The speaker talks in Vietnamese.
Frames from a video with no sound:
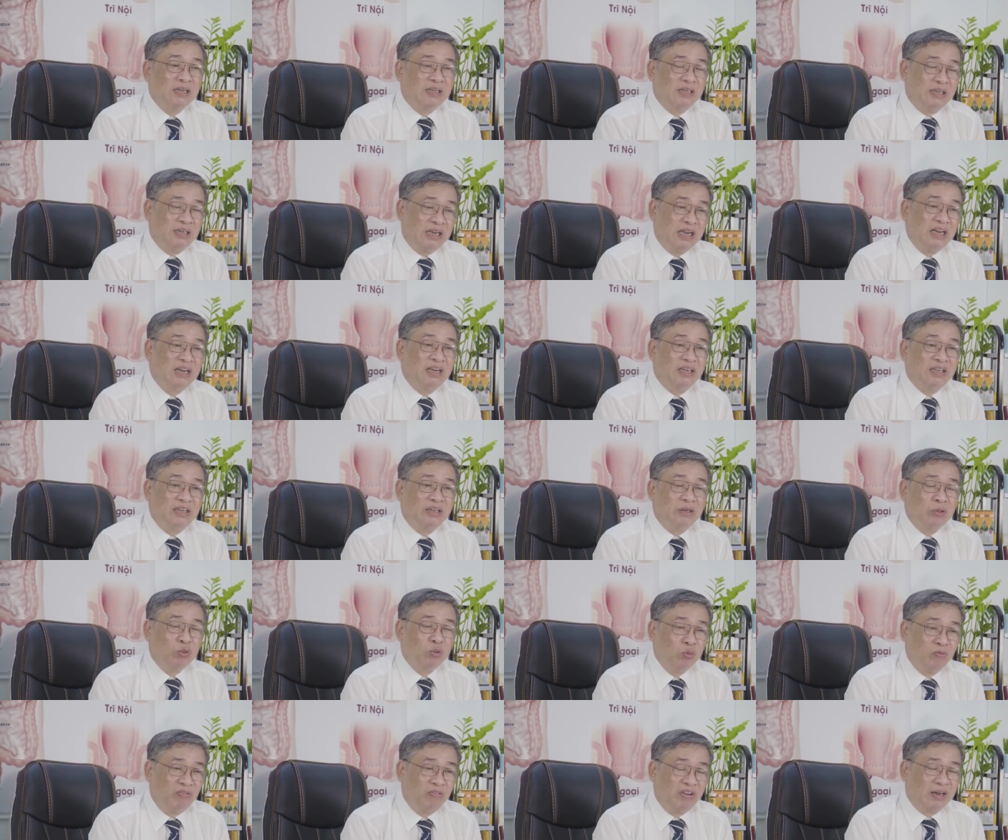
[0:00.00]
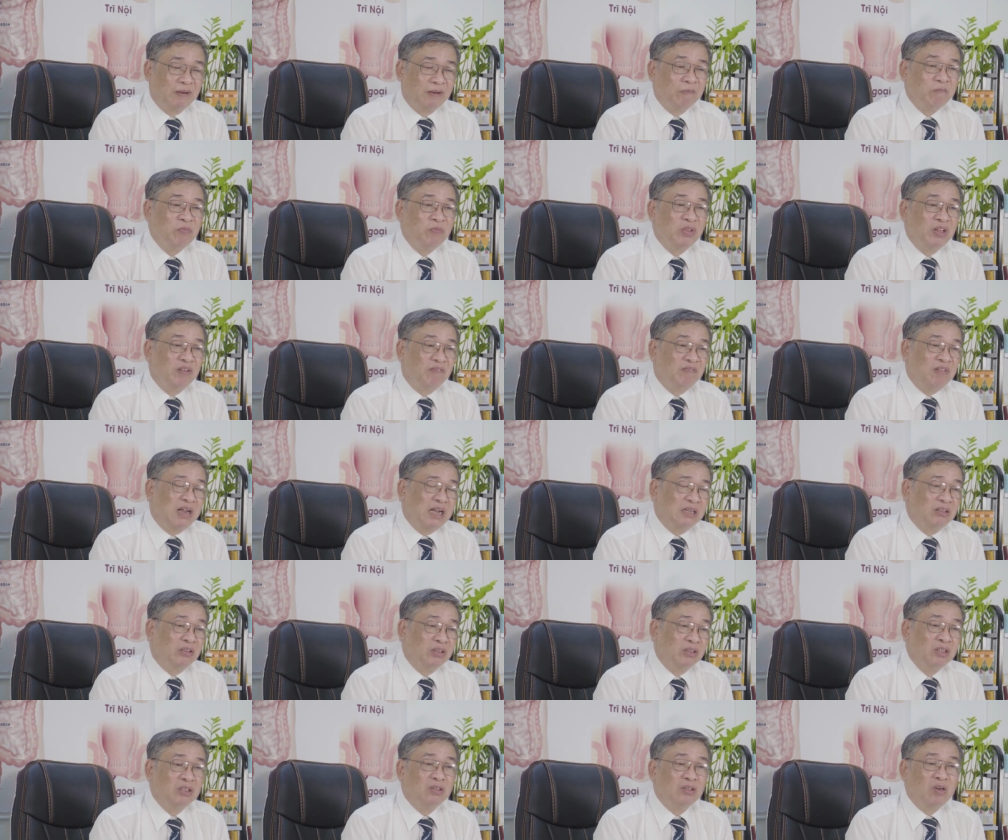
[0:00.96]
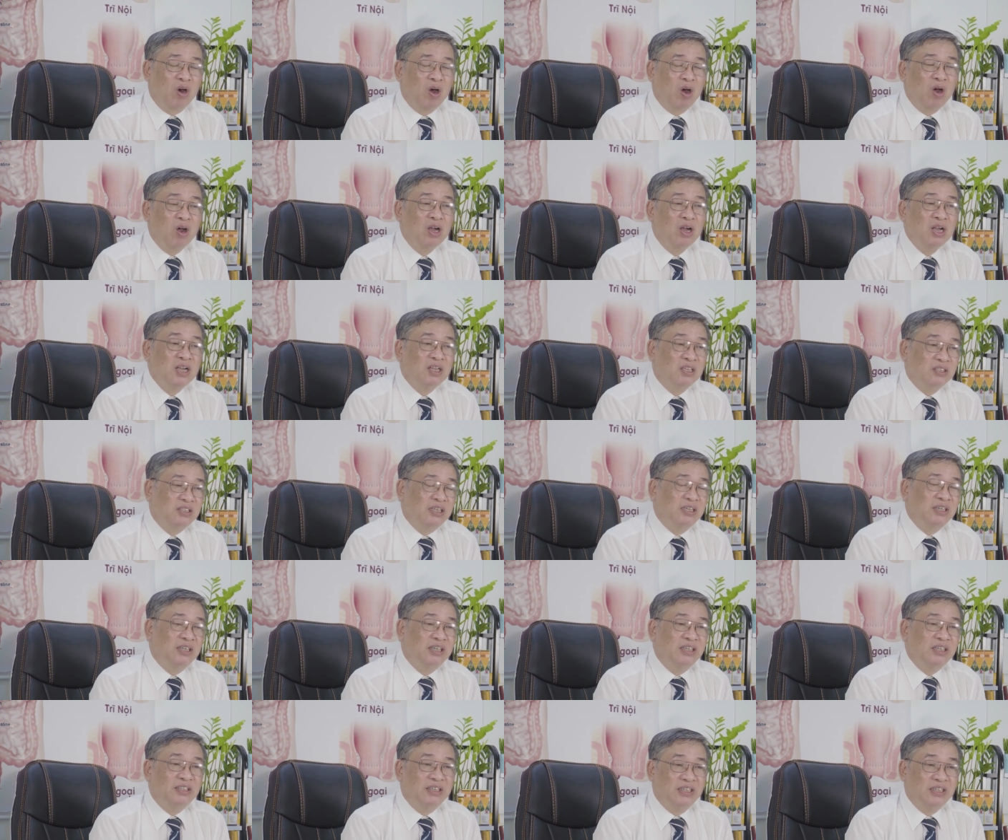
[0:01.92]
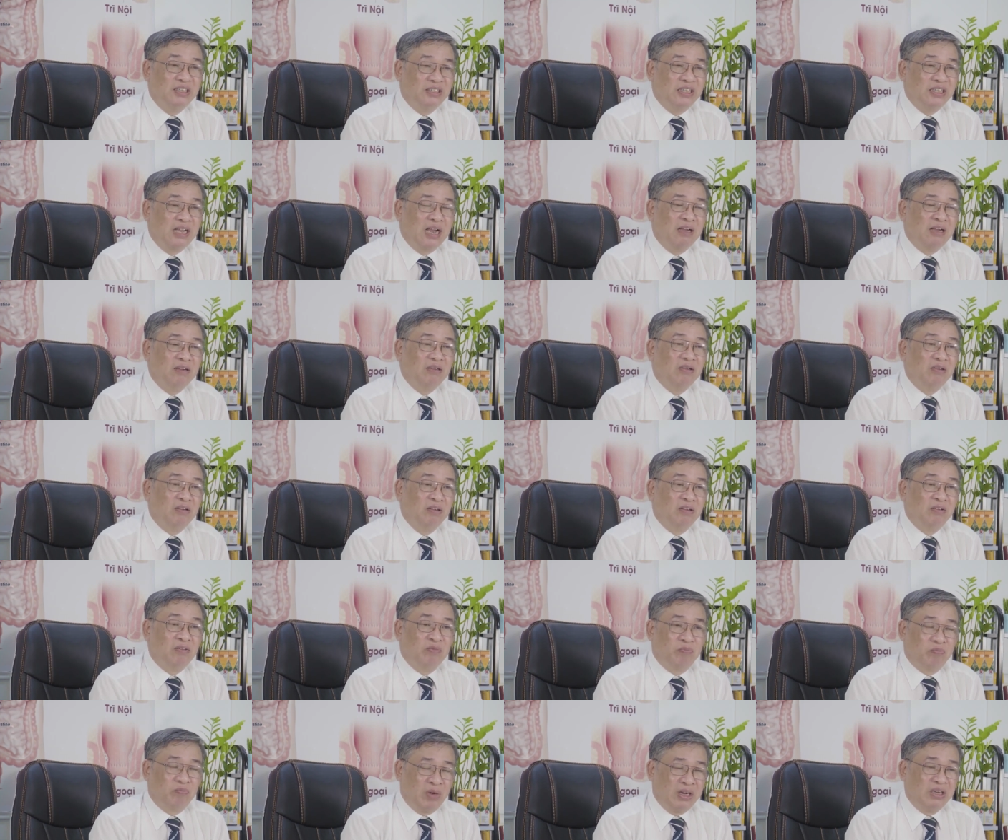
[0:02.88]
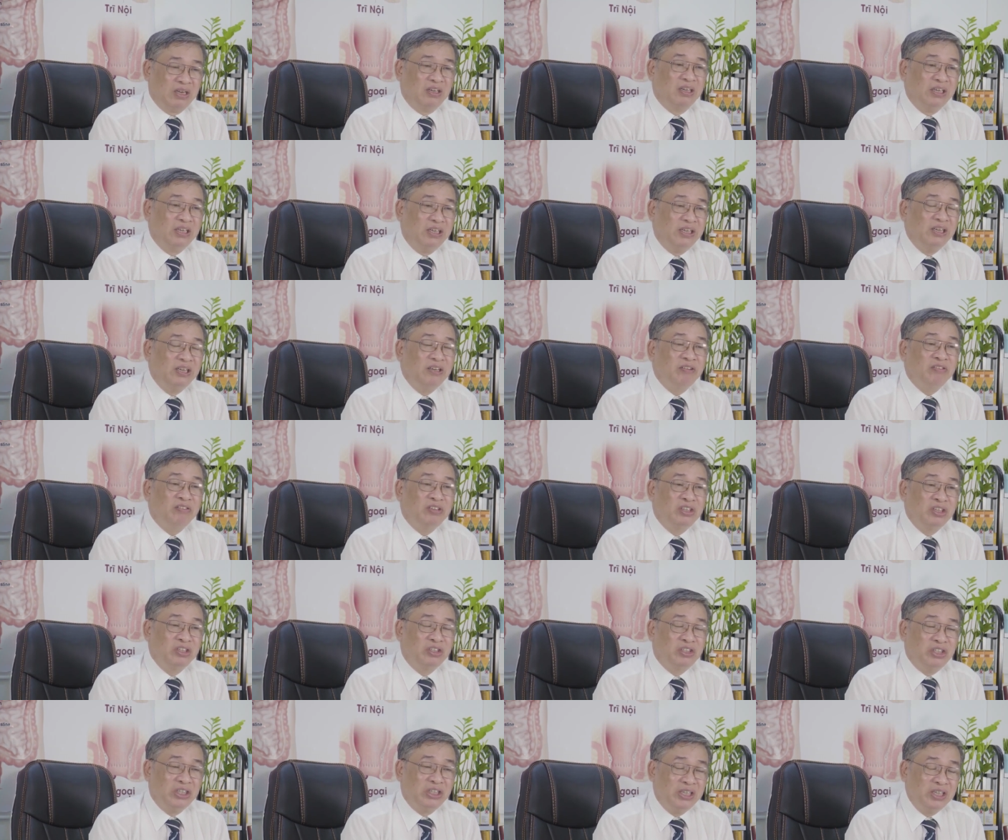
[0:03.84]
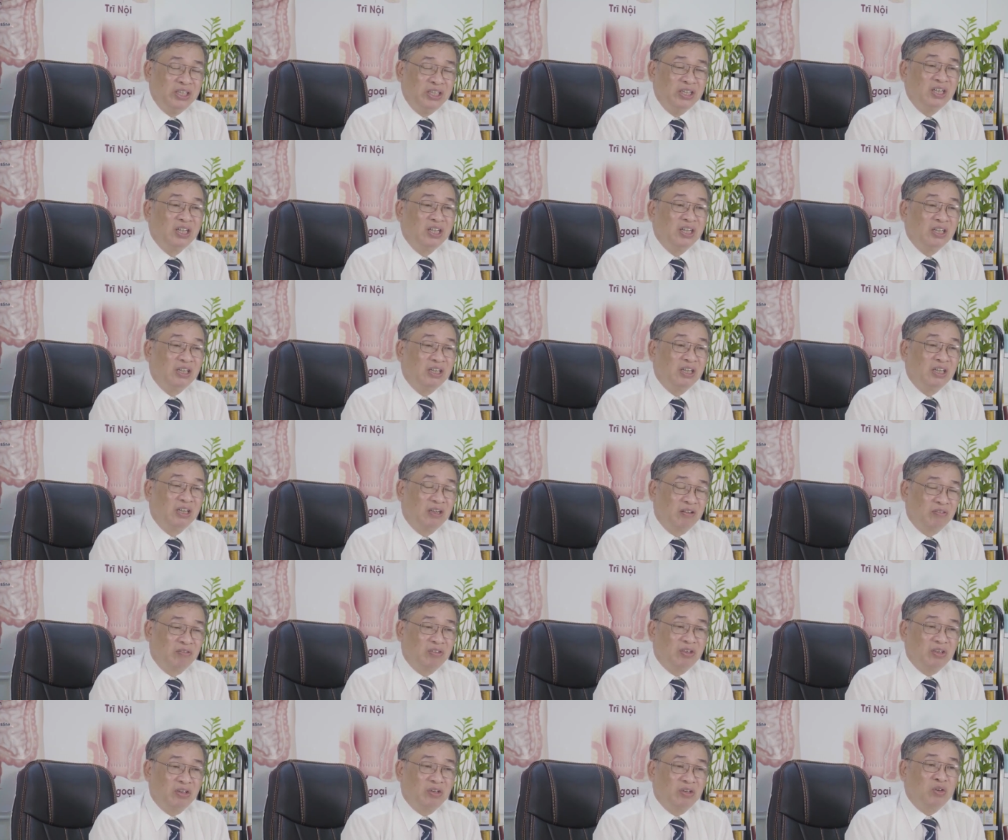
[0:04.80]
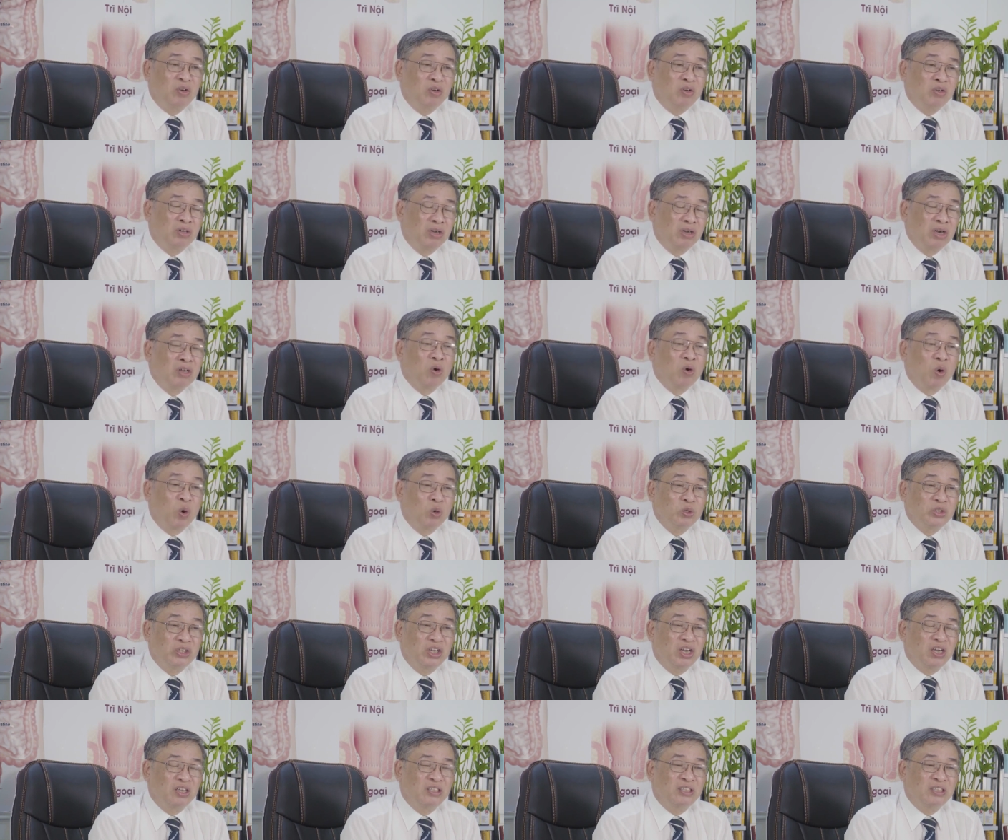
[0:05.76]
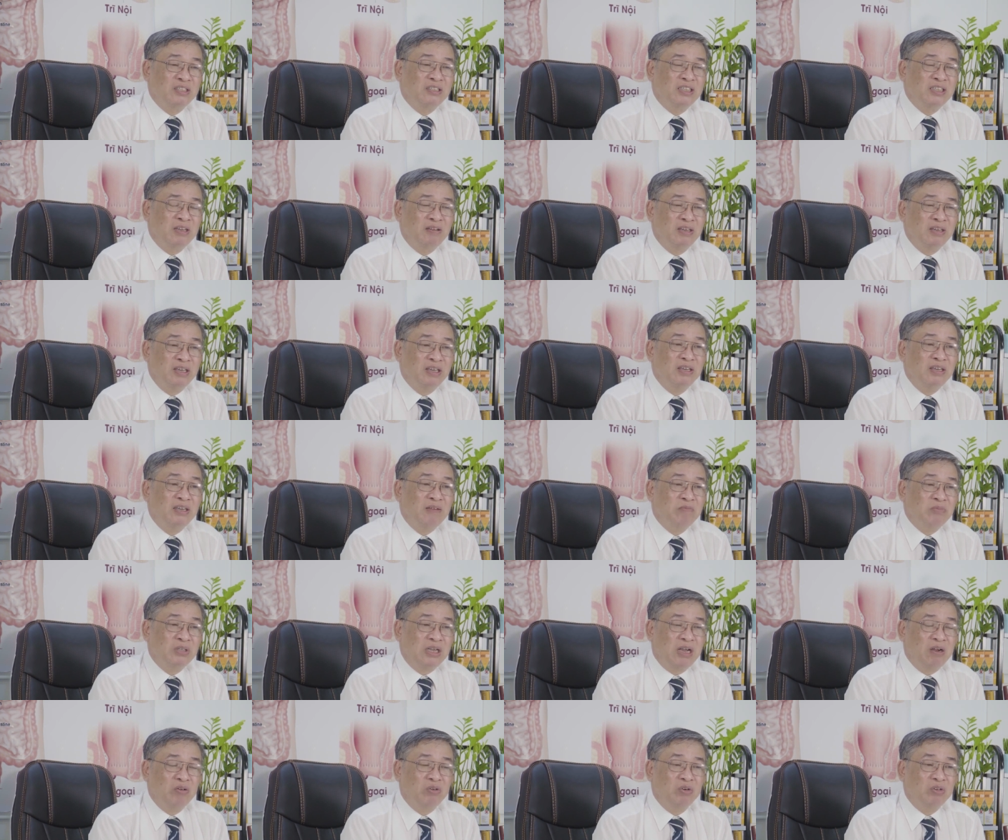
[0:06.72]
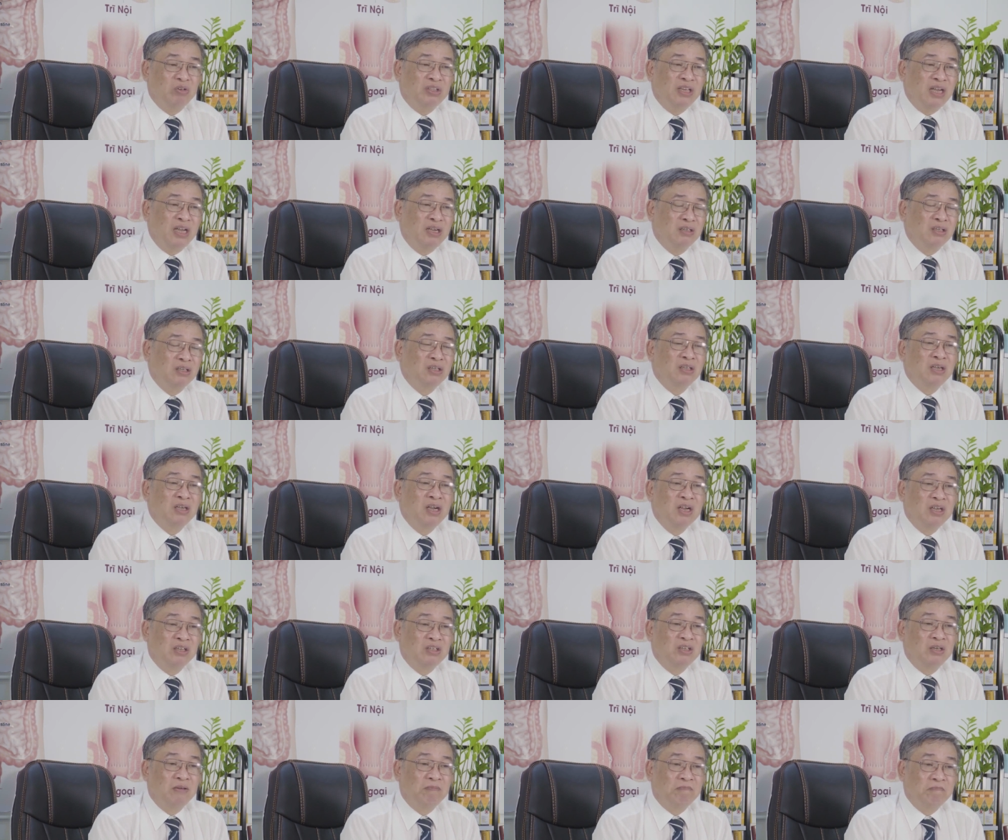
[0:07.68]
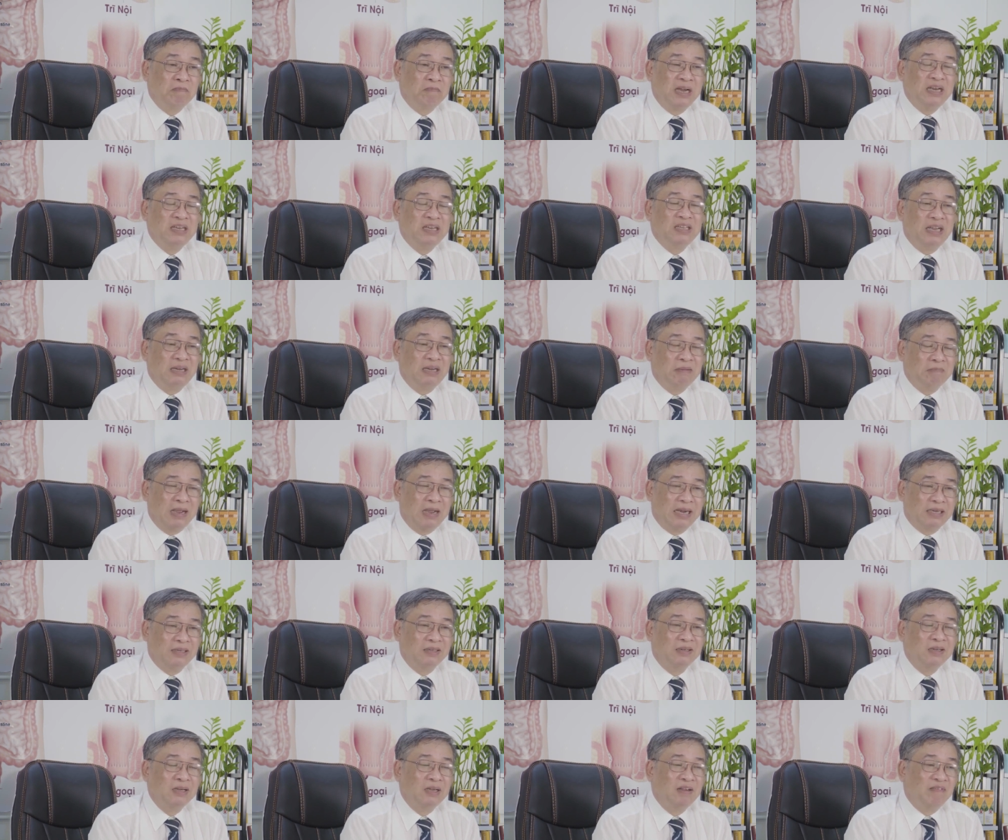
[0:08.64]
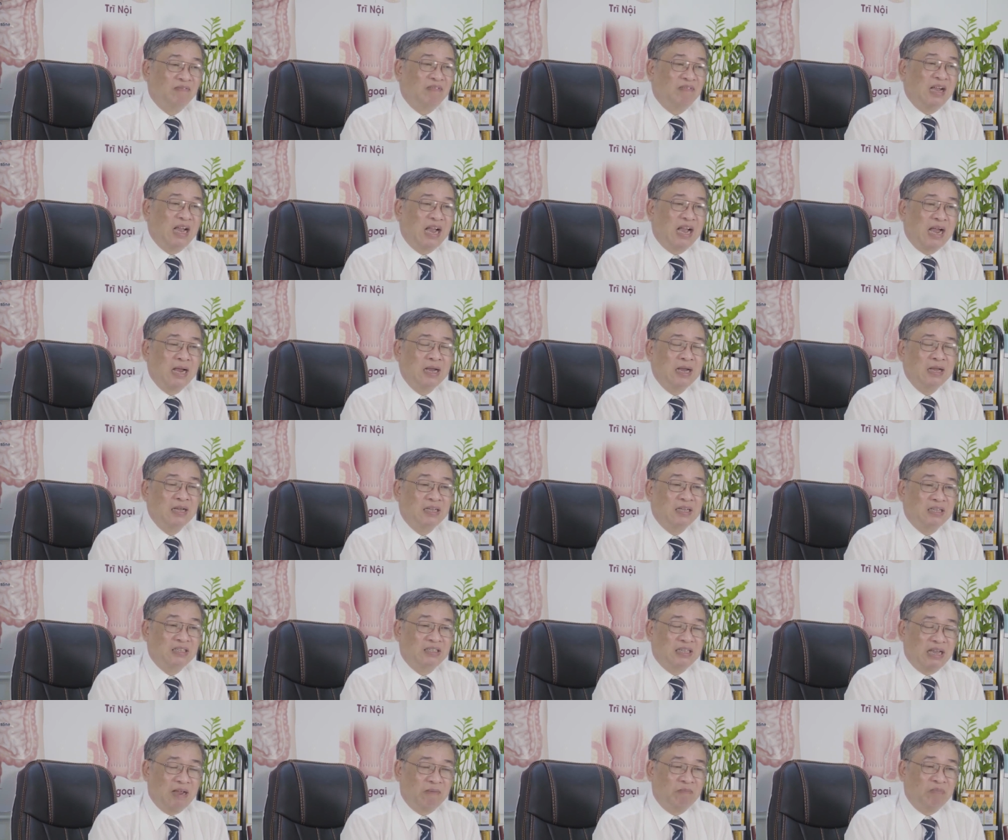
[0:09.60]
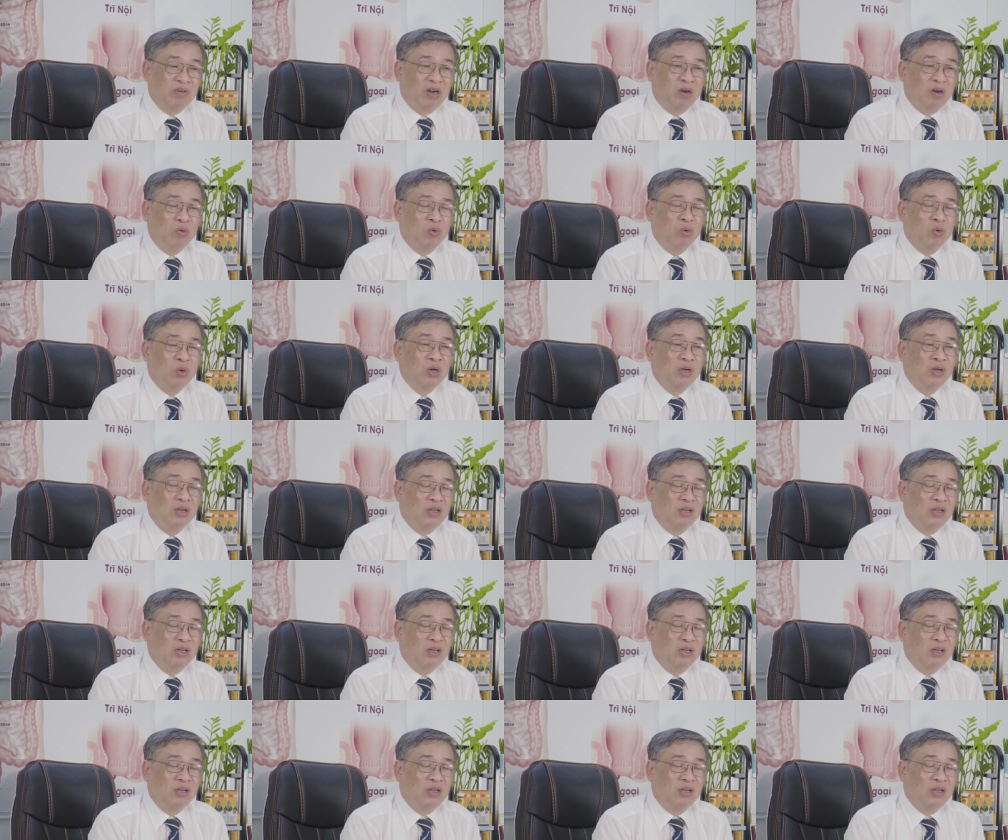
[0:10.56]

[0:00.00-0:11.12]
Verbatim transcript: thì đấy là cái ưu việt và từ đó dẫn đến tình trạng ờ, bệnh lý như trí được hỗ trợ sẽ dẫn đến làm sao nó tăng cường bền thành mạch và giảm đau